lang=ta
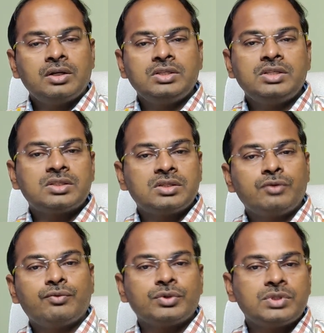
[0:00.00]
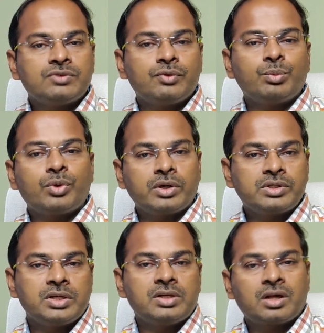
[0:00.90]
டிசிஎஸ் இன்ஃபோசிஸ் விப்ரோ
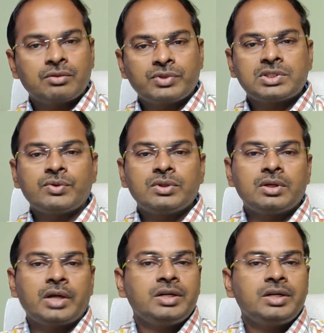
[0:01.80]
ஹெச்எல்டெக் அது ஃபஸ்ட்டு வந்து